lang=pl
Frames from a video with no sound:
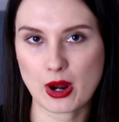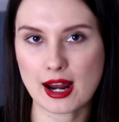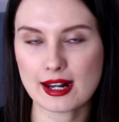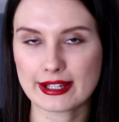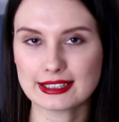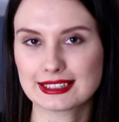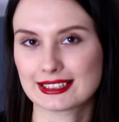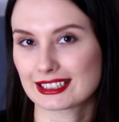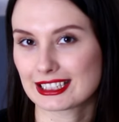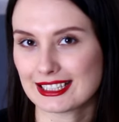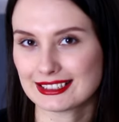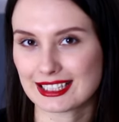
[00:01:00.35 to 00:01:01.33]
ale jest taka
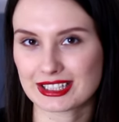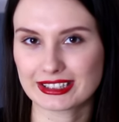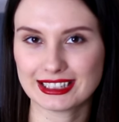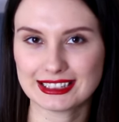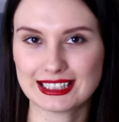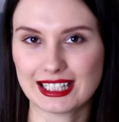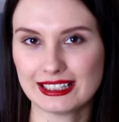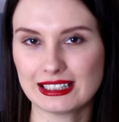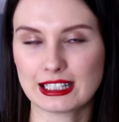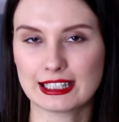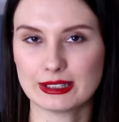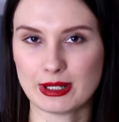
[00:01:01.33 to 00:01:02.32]
szansa, że gdzieś na
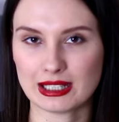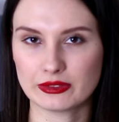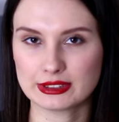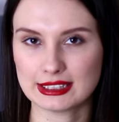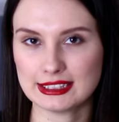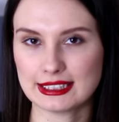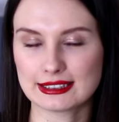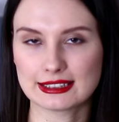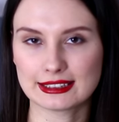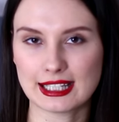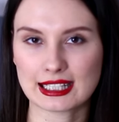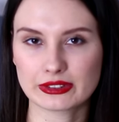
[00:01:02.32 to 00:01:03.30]
innych kanałach widzieliście
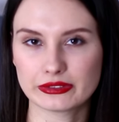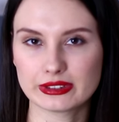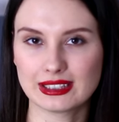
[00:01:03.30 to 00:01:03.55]
ten tag w